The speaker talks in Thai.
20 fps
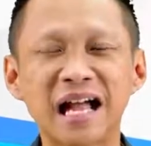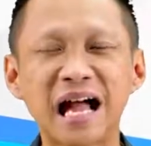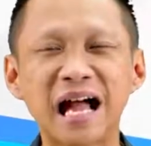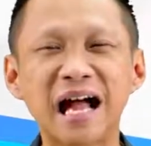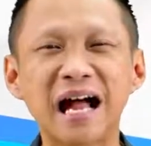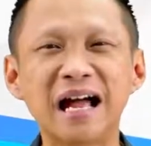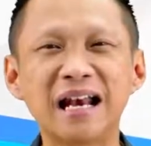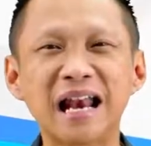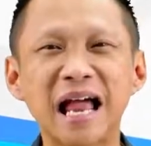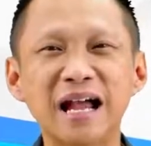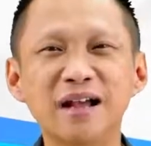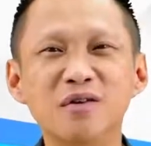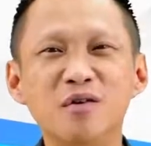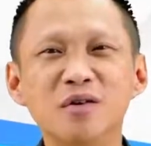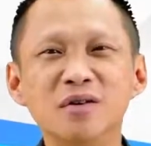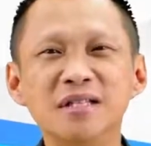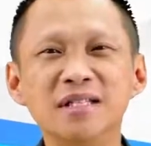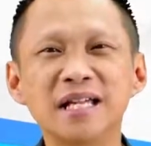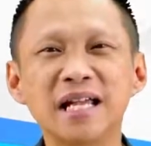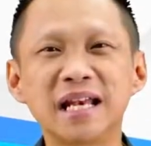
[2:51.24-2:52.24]
อ่าหลาย
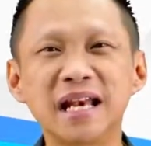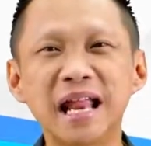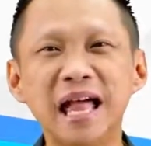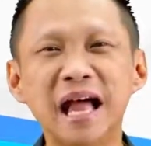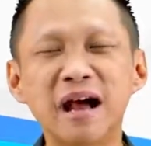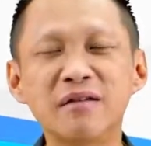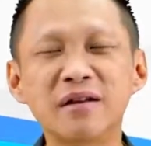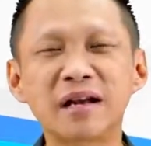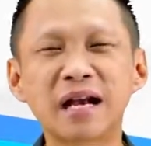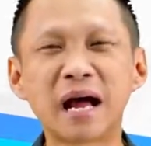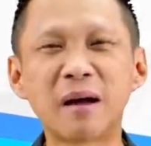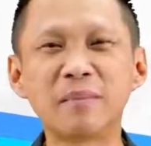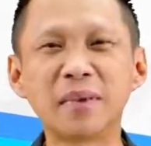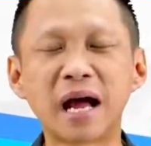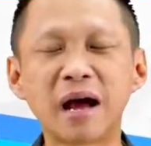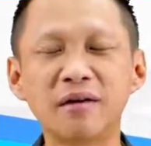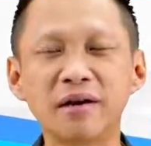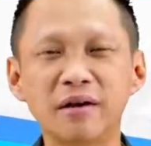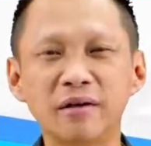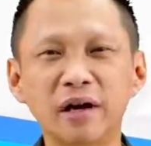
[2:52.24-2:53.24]
คนเสร็จแล้วนะครับ
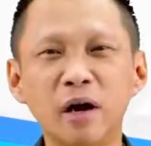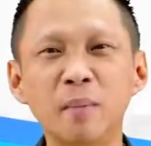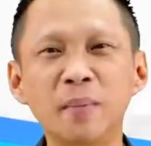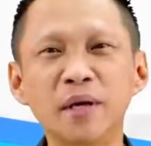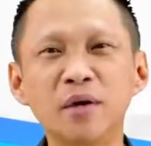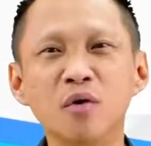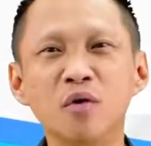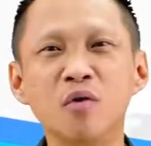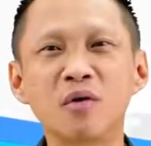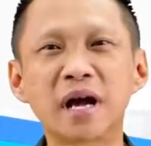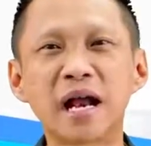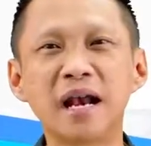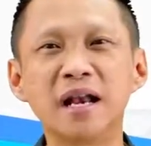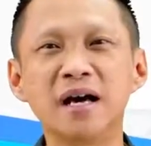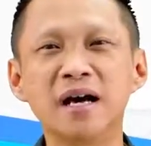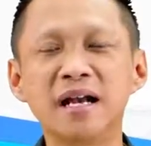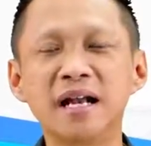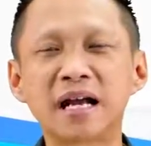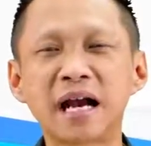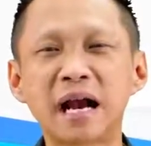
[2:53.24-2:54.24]
อ่าเดี๋ยวเราไปดูกัน
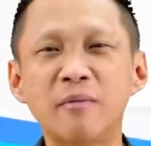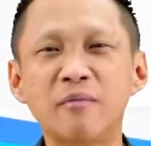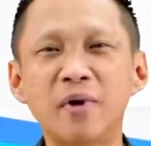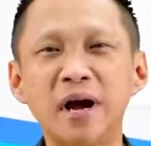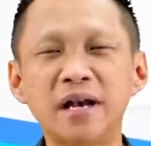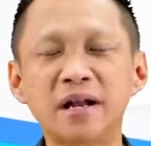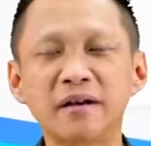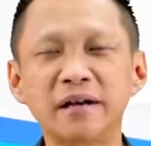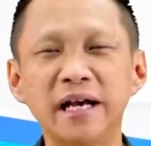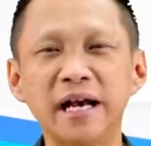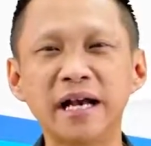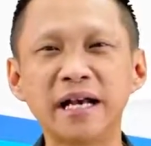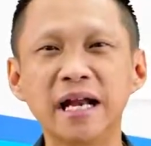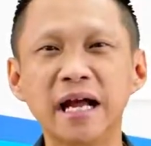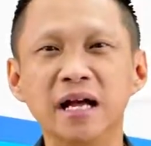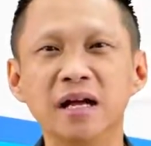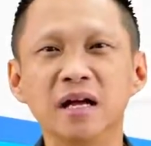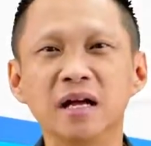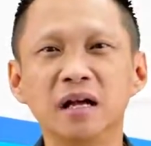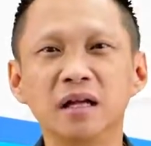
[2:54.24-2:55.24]
เลยนะครับ ว่านักเรียน
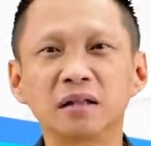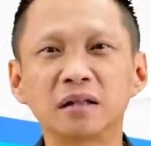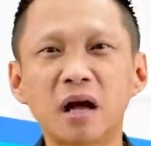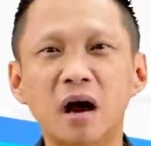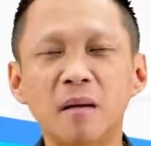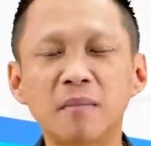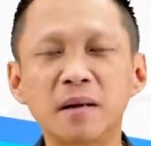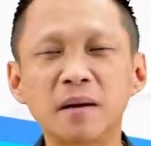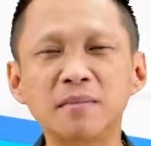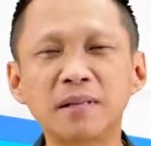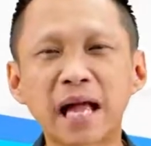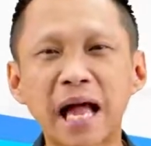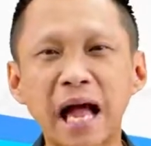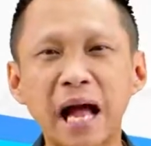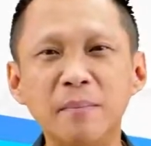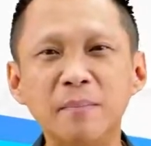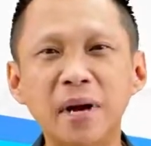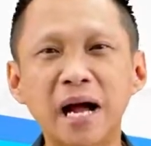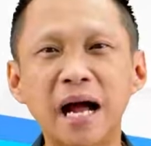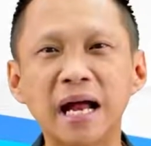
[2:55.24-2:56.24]
เนี่ยตอบคำ
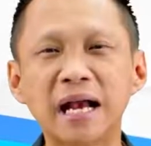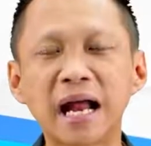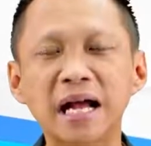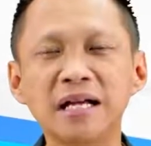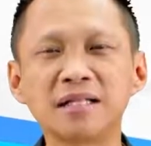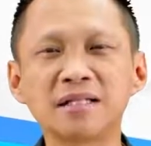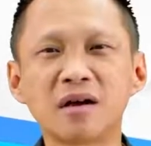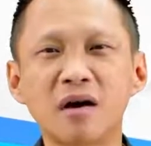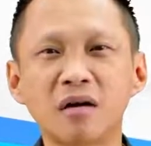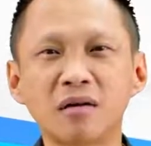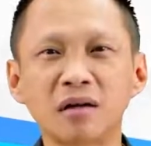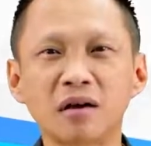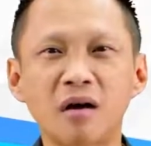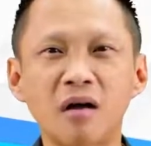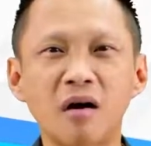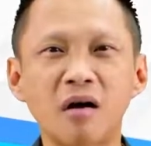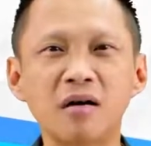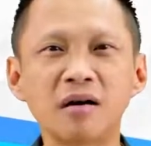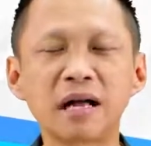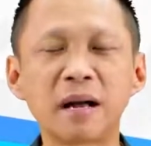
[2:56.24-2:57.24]
ถามมาได้สอดค
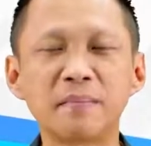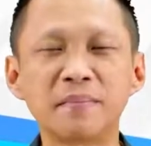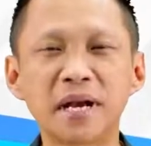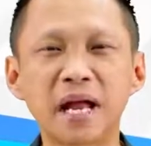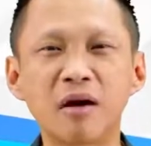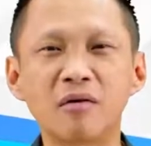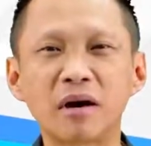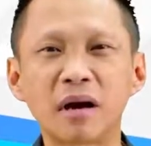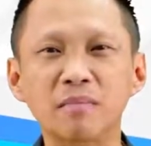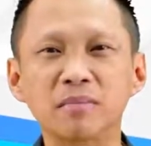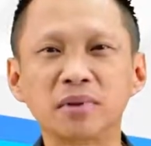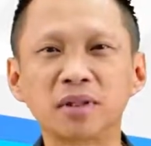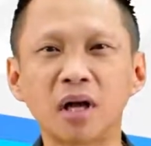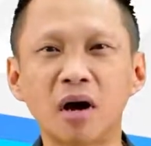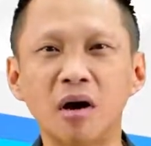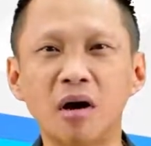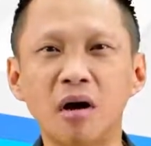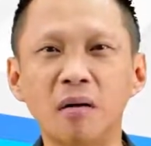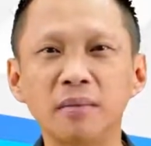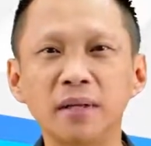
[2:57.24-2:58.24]
ล้องกับแนวคำ
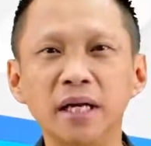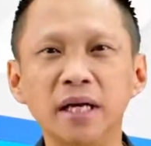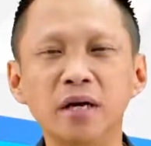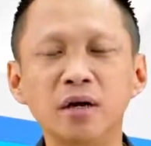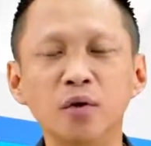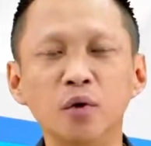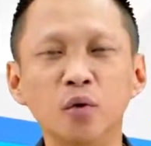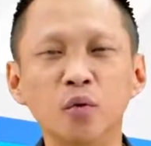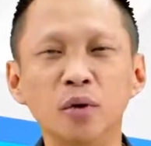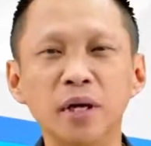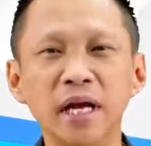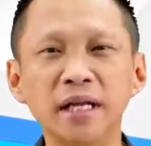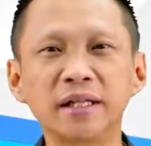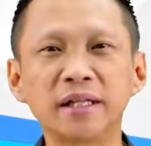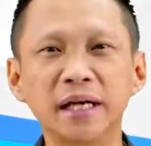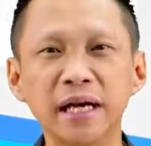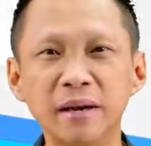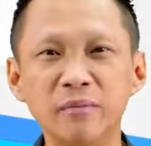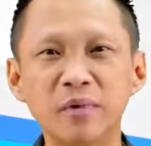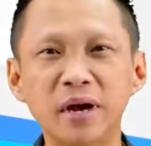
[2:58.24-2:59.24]
ตอบที่ครูได้
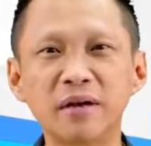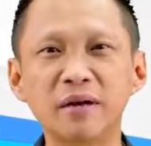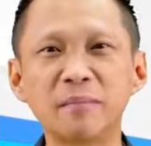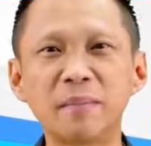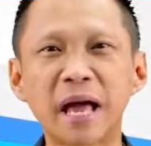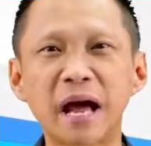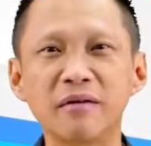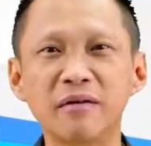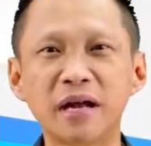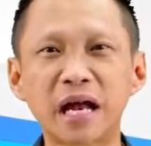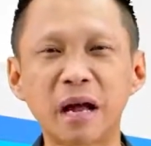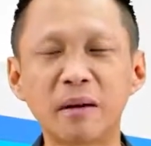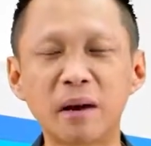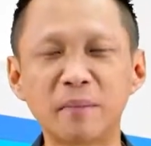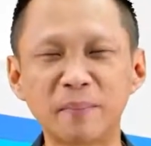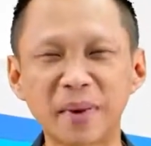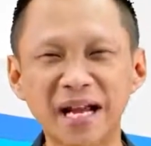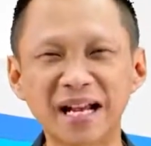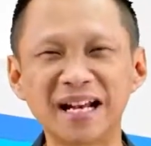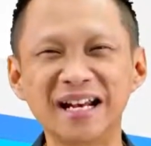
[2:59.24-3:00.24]
เตรียมไว้หรือเปล่านะครับ
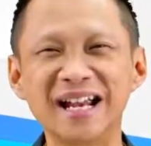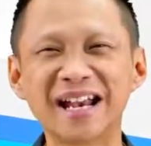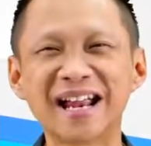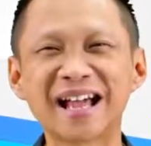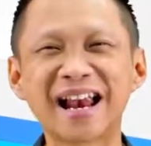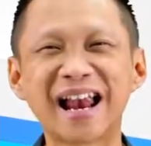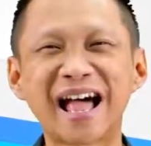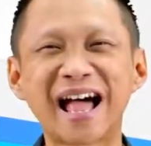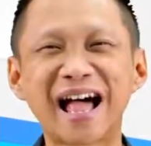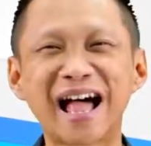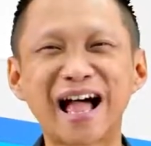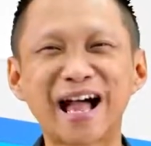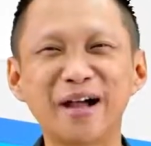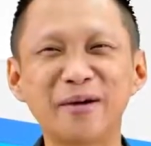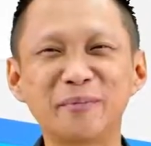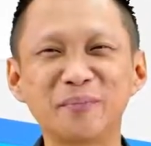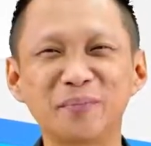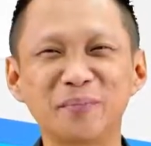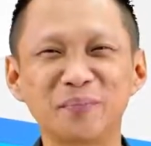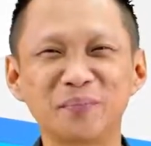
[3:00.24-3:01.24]
เอาไปกันเลยนะครับ